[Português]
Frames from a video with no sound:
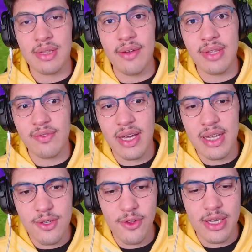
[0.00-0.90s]
Deve ter
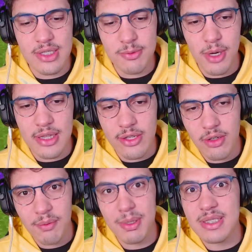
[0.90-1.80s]
várias diferenças de portal, então
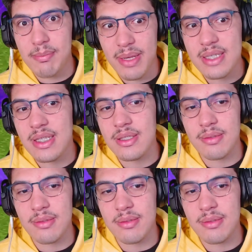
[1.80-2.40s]
vamos prestar bem assim,